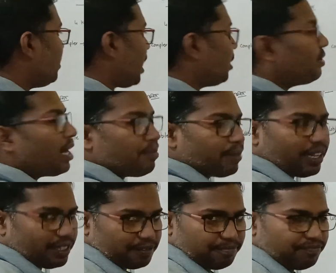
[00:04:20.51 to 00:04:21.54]
जादू टाइप का
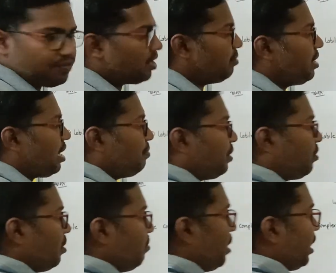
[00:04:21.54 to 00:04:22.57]
अब यहाँ पे
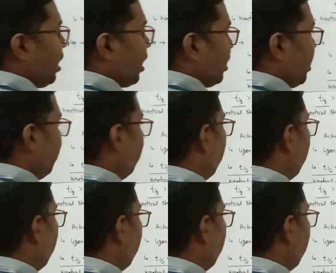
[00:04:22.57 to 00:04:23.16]
कोई मिल गया का जादू